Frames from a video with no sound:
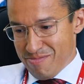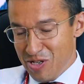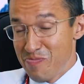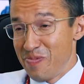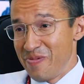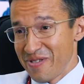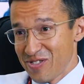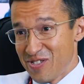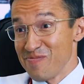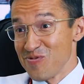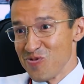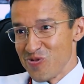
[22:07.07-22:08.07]
не
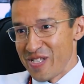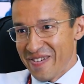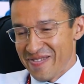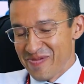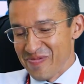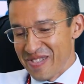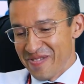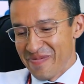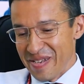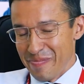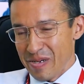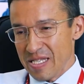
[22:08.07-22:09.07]
земную, да, зем,
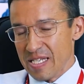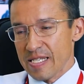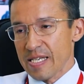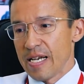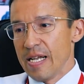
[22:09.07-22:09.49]
земные процессы.